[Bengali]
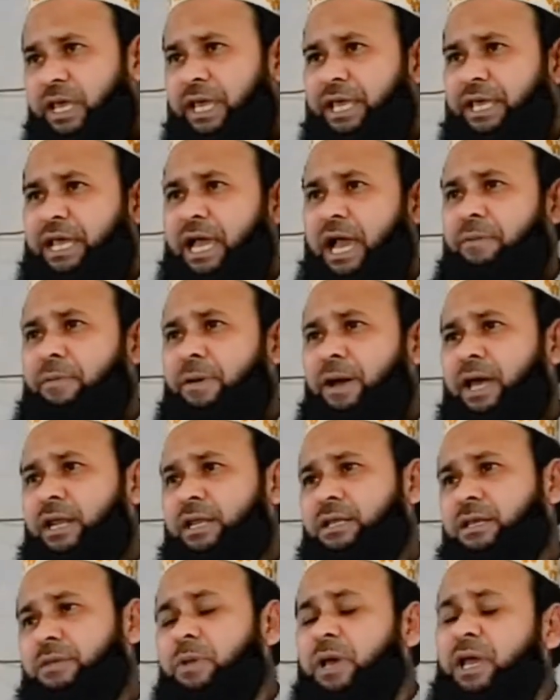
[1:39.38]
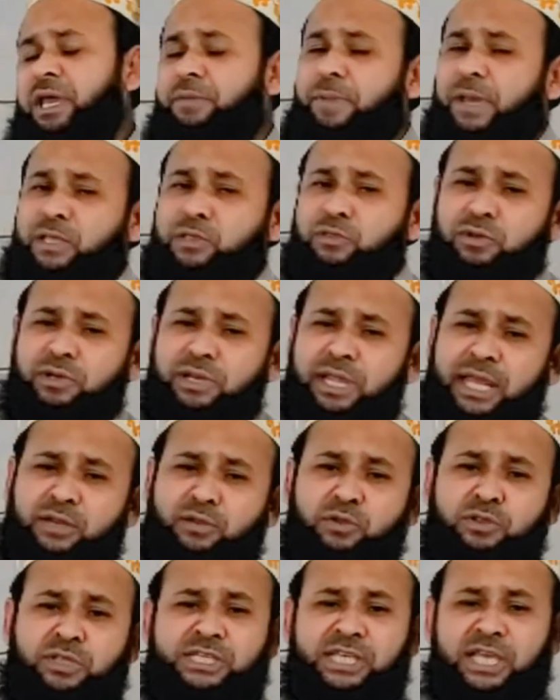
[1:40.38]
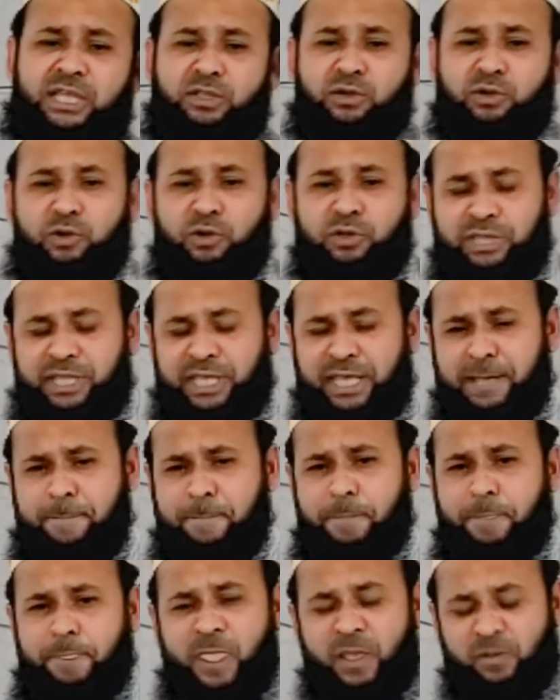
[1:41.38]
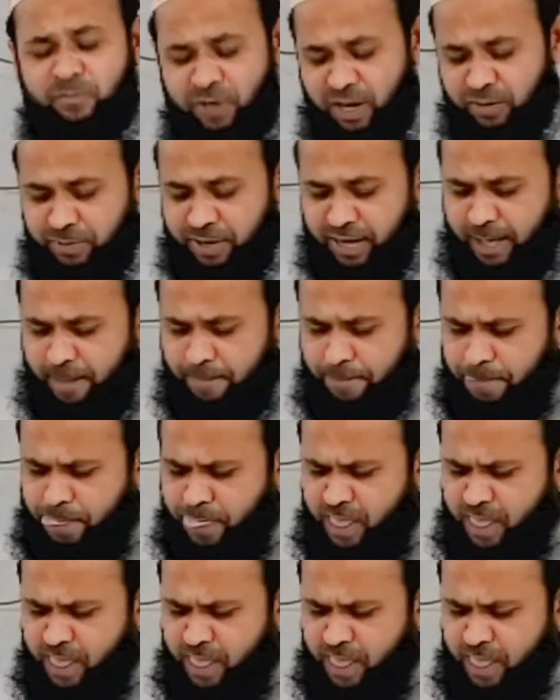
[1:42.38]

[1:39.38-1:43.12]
এই কাবার বা এই বাইতুল্লার ক্ষতি সাধন করতে পারবে না